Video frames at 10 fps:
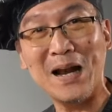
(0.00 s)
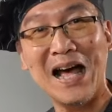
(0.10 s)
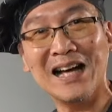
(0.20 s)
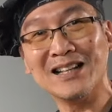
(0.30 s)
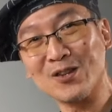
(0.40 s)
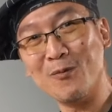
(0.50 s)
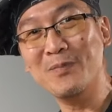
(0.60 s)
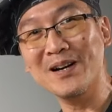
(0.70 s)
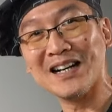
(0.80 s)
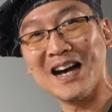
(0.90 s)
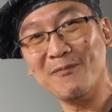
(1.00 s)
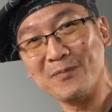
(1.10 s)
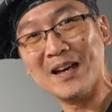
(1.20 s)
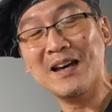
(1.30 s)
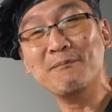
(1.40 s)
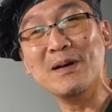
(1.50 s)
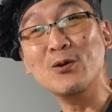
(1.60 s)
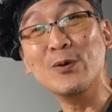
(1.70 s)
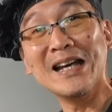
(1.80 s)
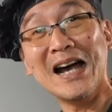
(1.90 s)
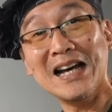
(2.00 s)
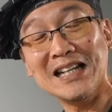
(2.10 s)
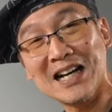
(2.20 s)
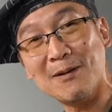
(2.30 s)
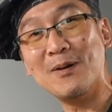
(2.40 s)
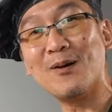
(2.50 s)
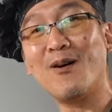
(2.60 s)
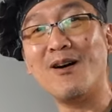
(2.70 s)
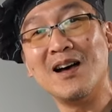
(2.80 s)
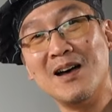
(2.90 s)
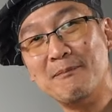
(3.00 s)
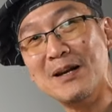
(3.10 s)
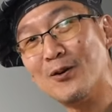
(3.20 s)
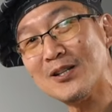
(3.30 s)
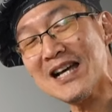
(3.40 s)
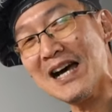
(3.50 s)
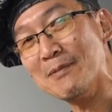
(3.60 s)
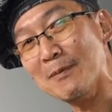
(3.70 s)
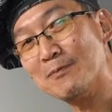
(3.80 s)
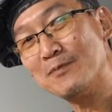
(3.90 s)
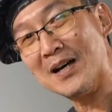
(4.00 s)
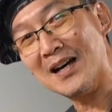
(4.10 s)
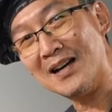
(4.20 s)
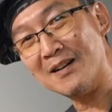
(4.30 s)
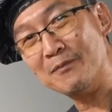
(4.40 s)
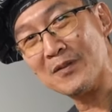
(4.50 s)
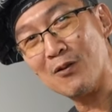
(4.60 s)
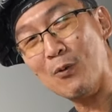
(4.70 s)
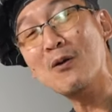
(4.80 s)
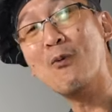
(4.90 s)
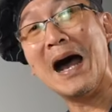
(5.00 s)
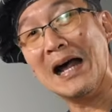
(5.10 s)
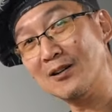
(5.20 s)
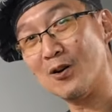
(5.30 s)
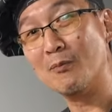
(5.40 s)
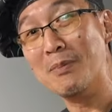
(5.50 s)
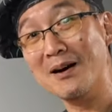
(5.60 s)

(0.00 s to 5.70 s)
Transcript: ปลาต้มเผือกครับ เมนูง่ายๆนะครับ แล้วก็เป็นรสชาติแบบหวานๆของ